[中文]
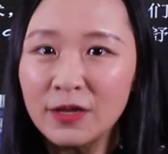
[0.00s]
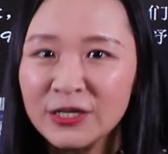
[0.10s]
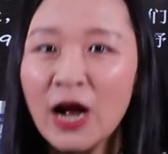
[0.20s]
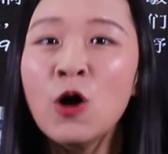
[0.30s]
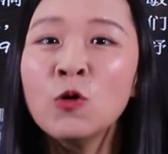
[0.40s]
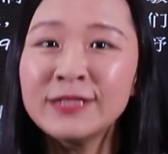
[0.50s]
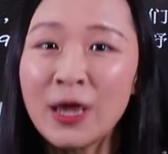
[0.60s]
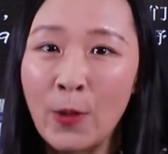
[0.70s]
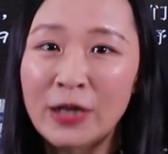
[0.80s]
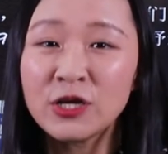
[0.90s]
然后
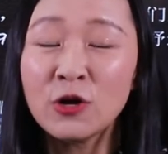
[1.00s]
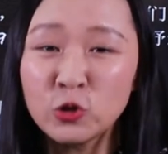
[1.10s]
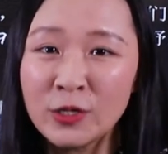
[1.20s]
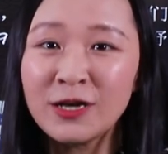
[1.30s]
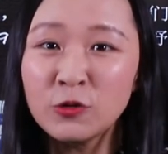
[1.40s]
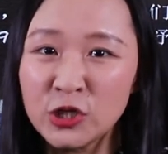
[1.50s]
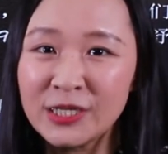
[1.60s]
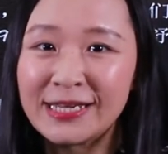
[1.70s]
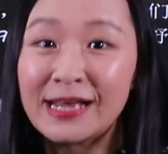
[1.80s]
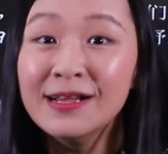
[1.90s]
在晚上睡觉之
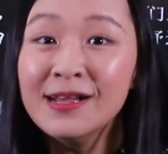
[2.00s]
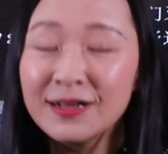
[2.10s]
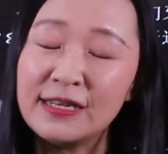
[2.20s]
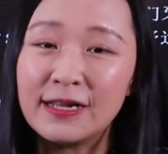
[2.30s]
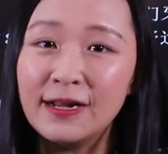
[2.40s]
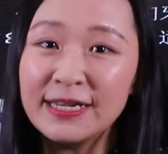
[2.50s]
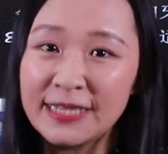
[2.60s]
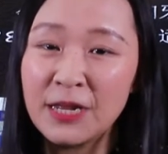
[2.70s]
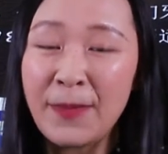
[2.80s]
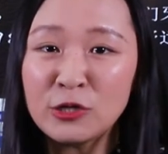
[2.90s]
前，你的
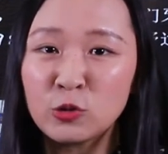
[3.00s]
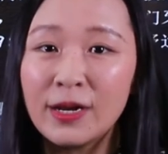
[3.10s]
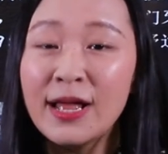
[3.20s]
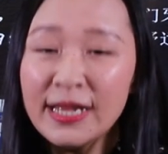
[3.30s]
SAT 班主任